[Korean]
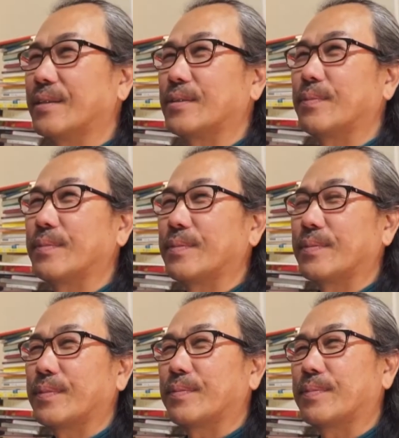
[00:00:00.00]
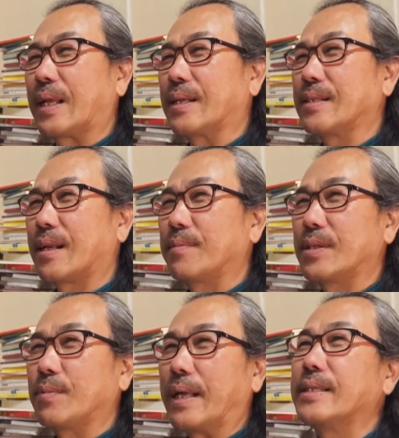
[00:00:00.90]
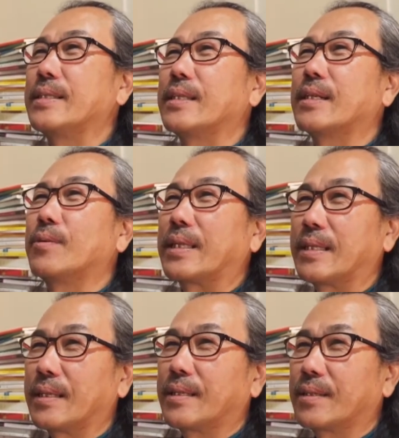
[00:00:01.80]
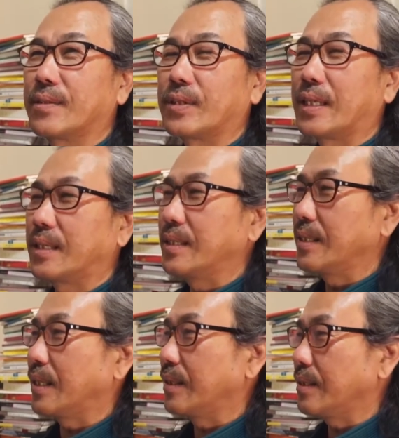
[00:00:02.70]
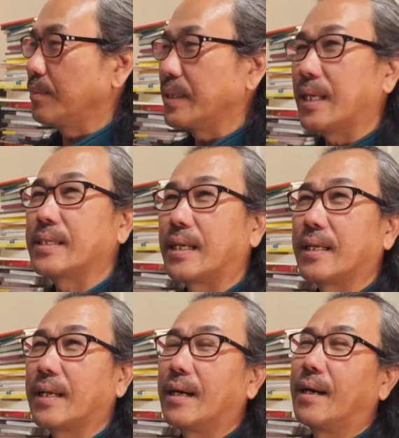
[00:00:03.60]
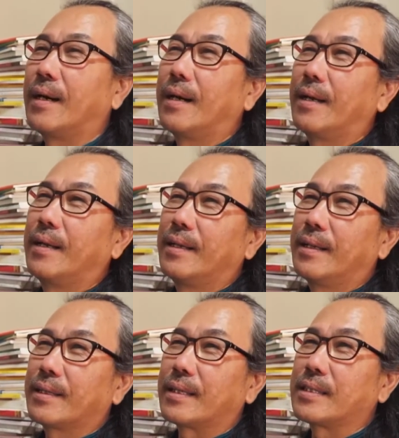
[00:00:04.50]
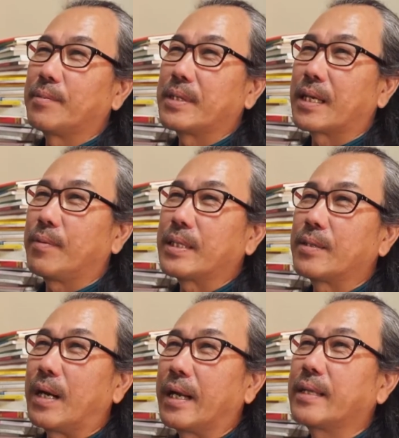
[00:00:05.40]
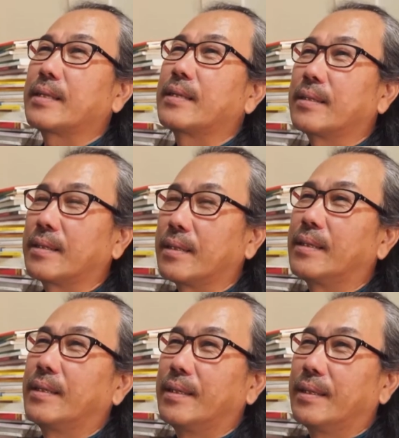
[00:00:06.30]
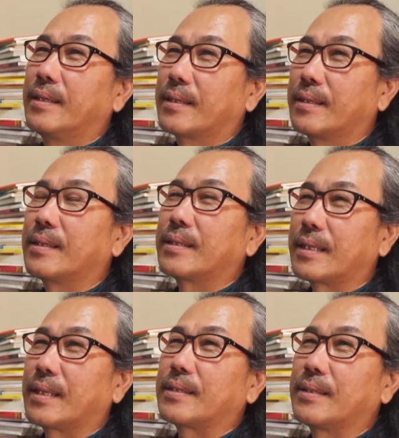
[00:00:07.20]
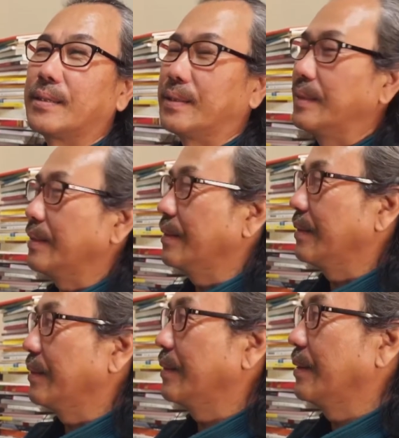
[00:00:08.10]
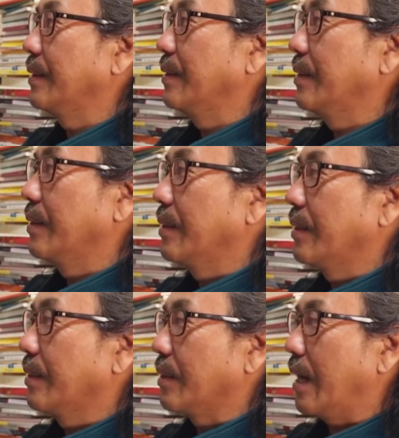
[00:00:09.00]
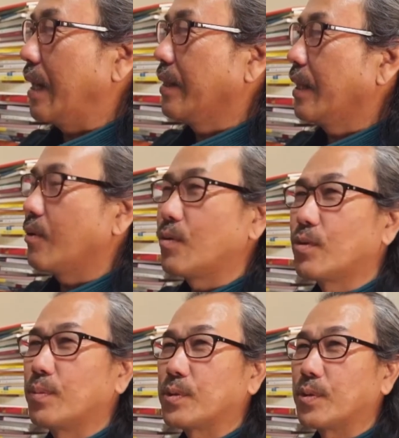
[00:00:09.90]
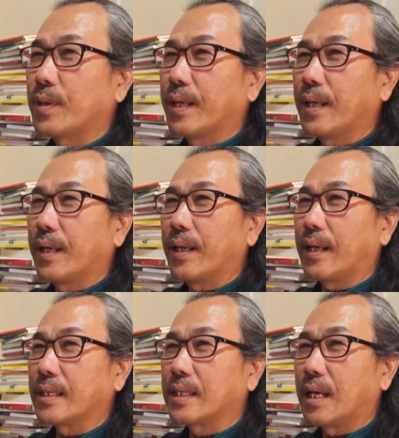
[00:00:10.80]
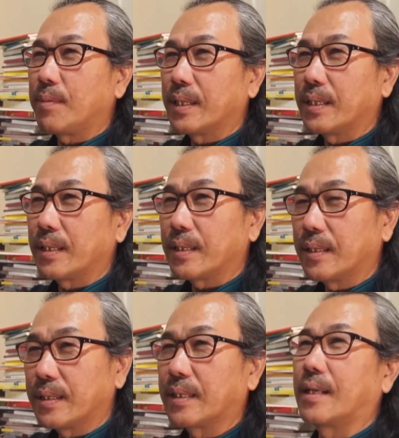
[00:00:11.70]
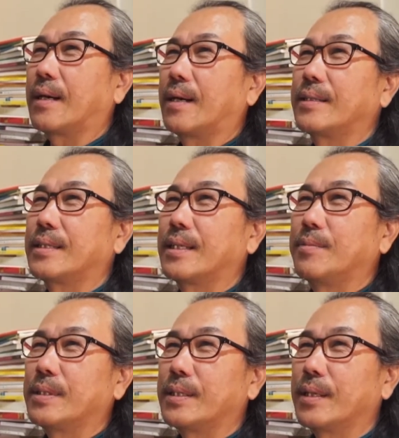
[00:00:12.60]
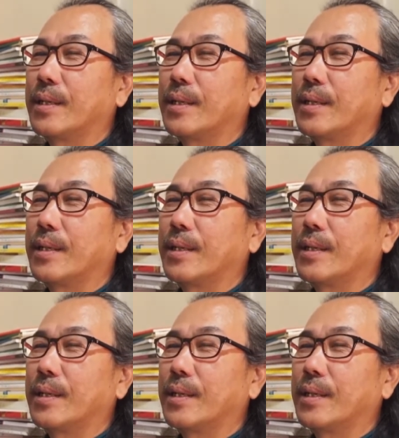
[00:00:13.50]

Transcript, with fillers: 좀 다른 사람들이 좀 안 찍어왔던 것또 제가 지리산 섬진강에 사니까 다른 사람 작업하지 안 했던 것들 그거를 찾아서 어, 안개와 구름 속에 야생화만떨 찍다가 지금은 이제